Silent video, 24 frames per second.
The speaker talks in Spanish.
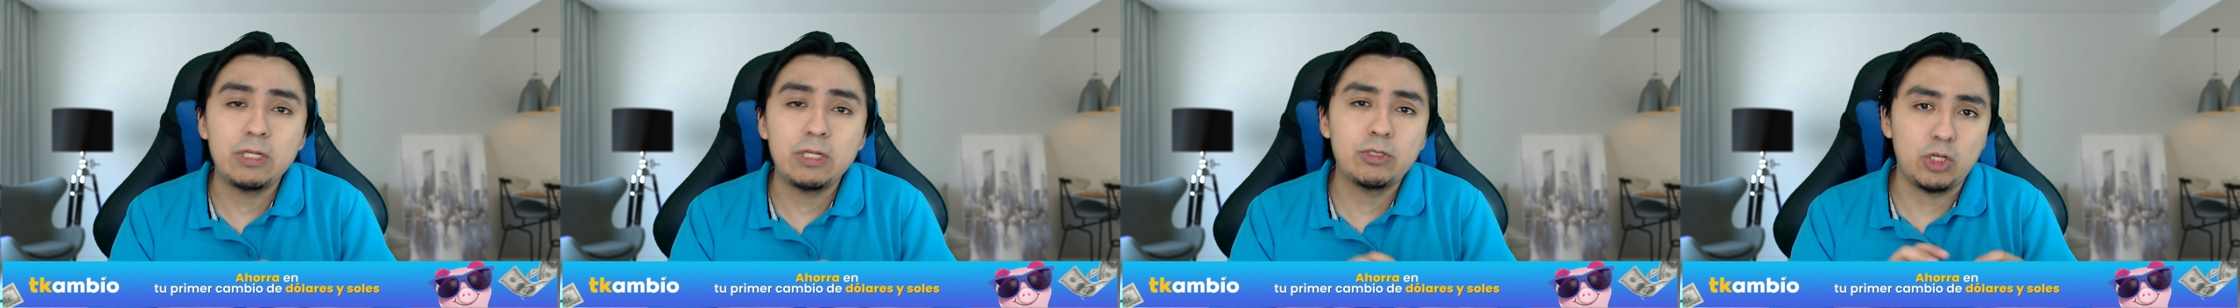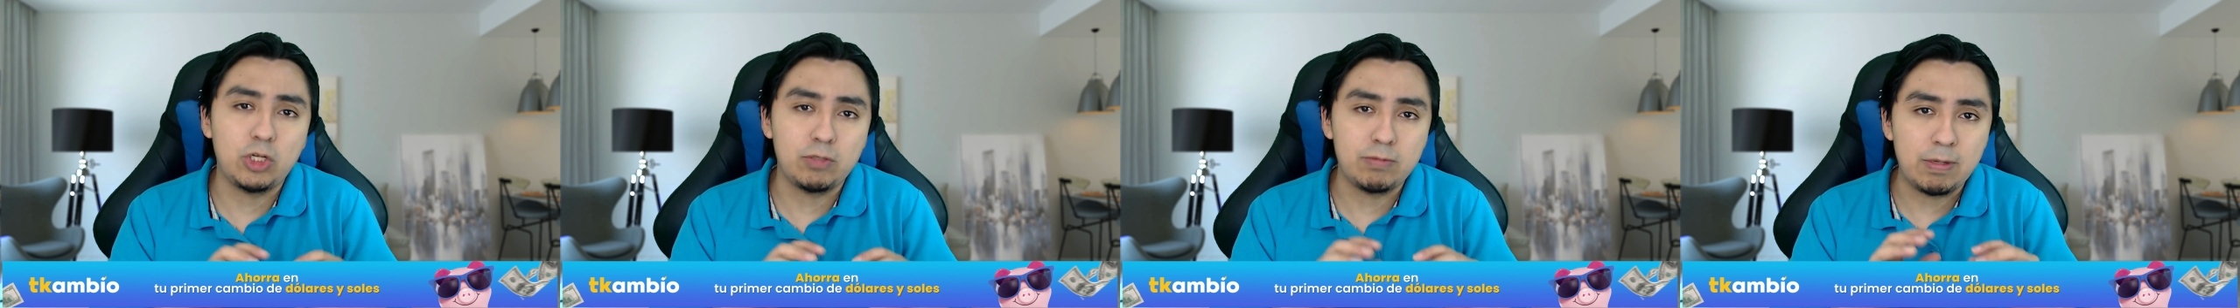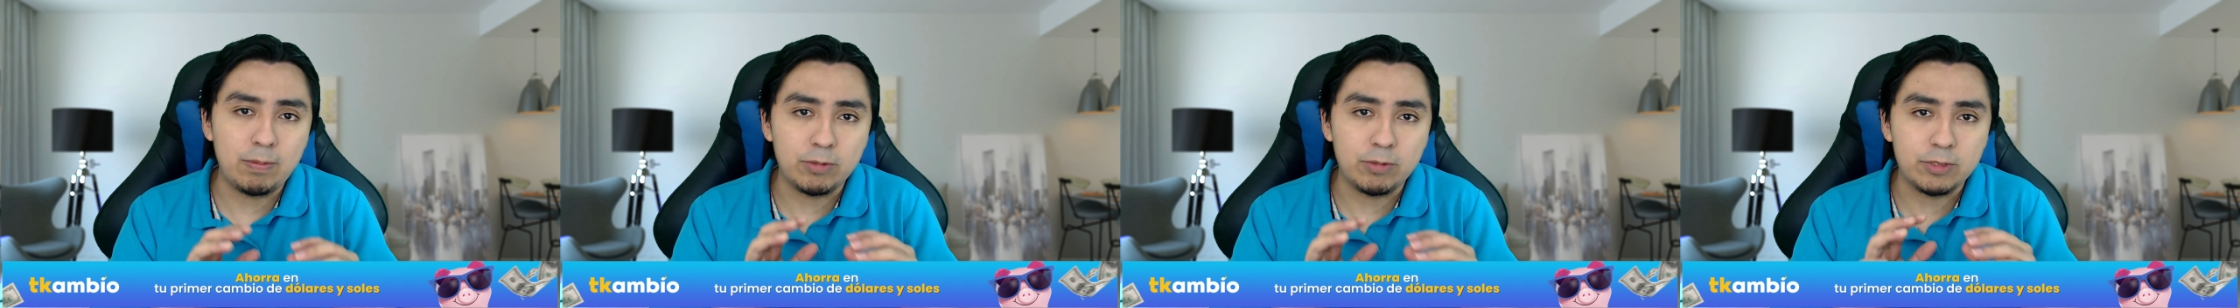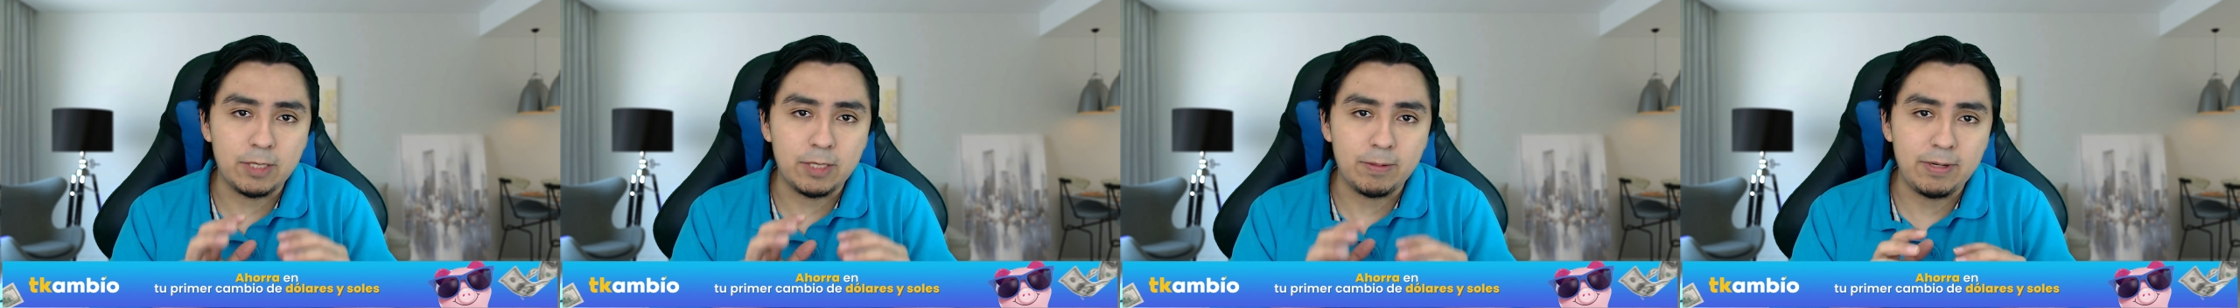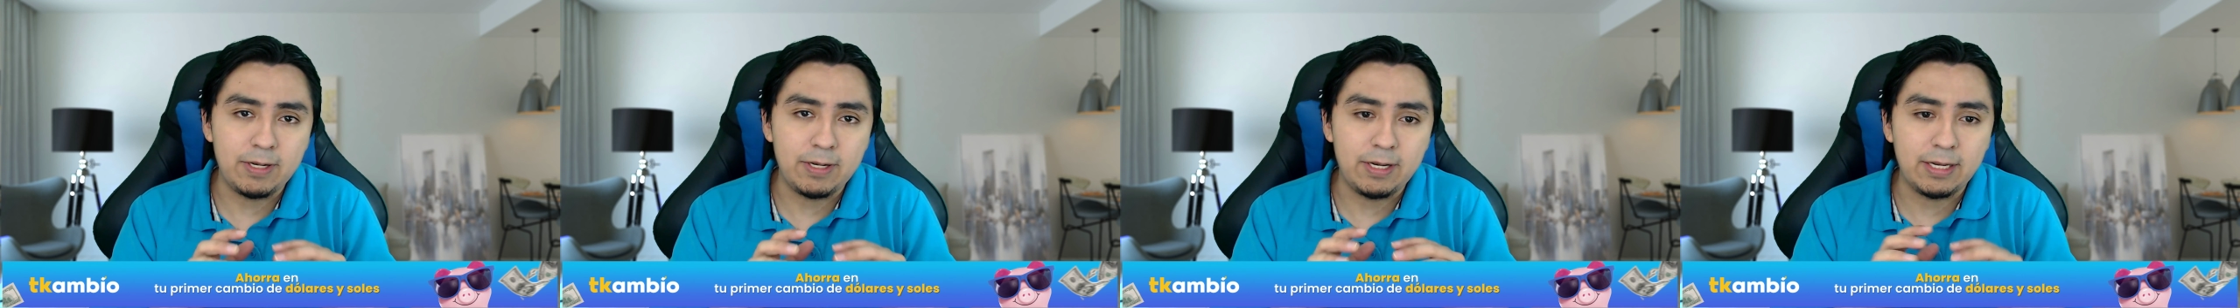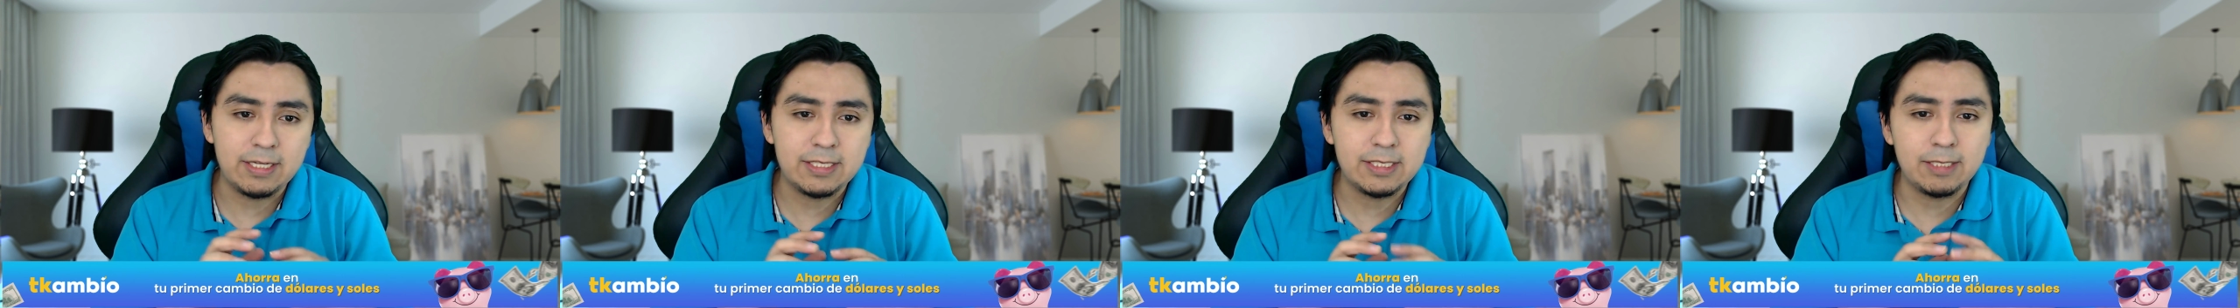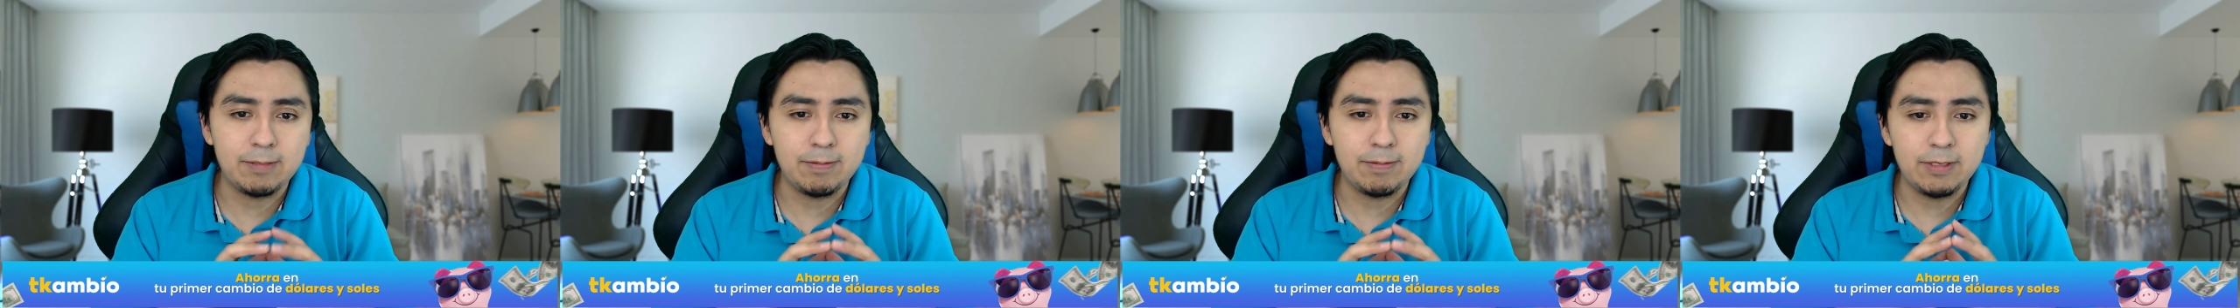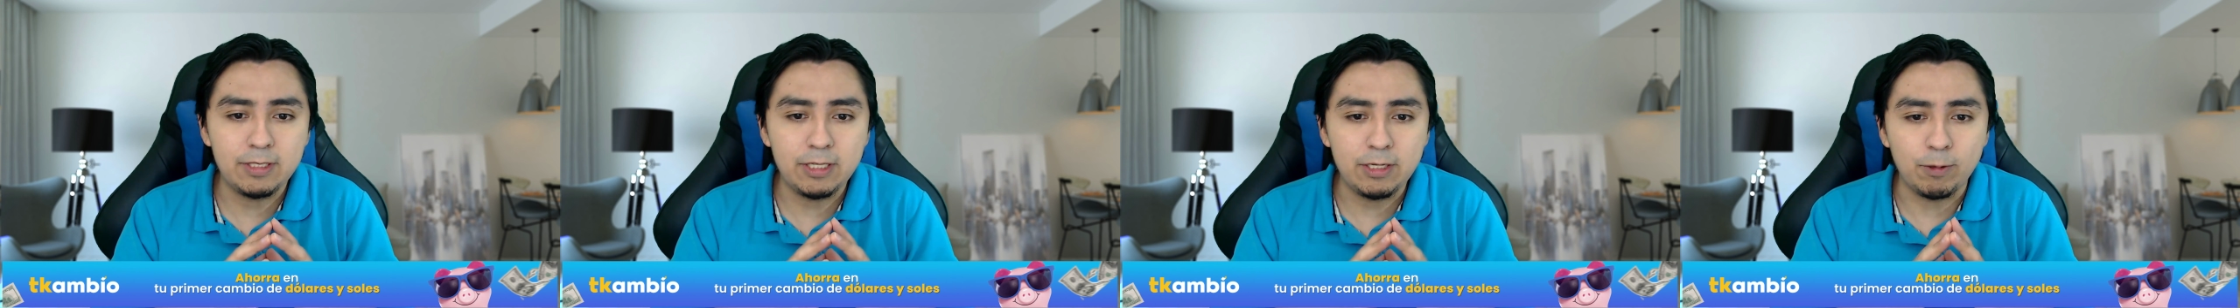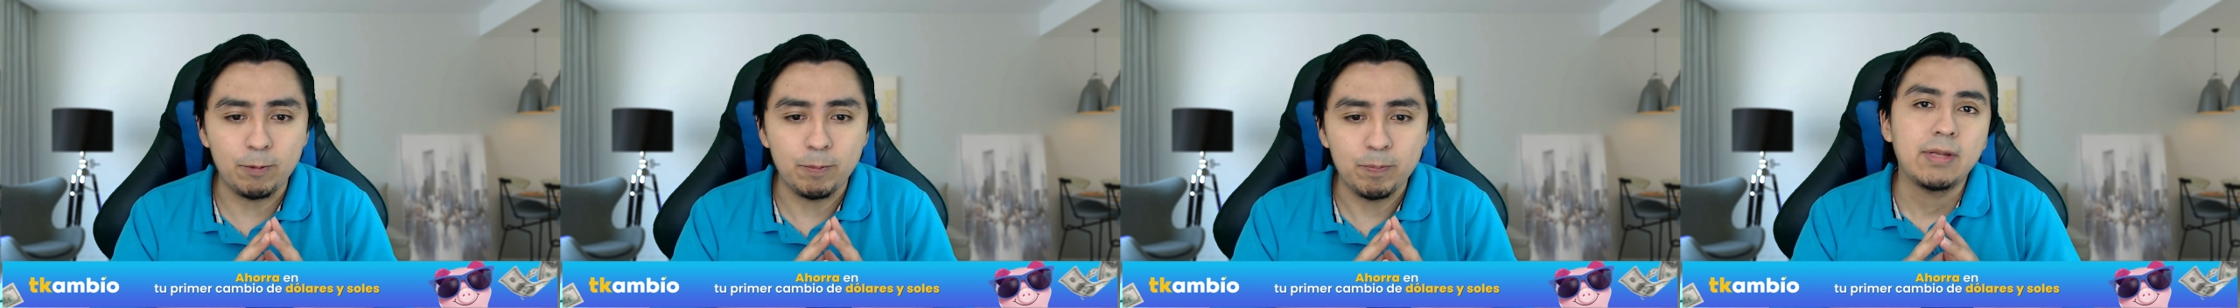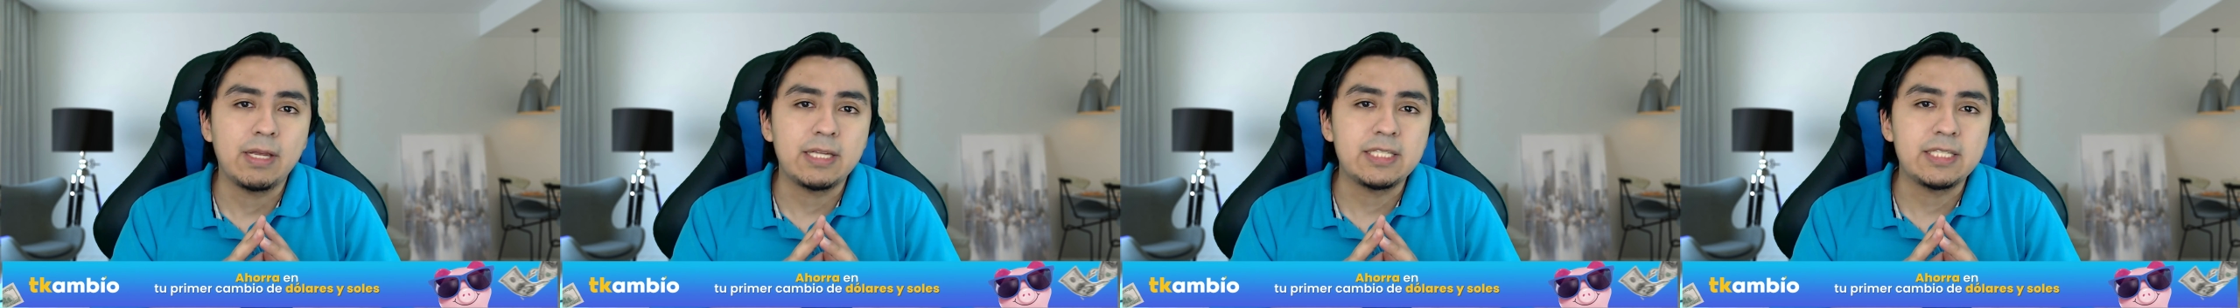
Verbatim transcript: Esto lo vamos a ver en este video.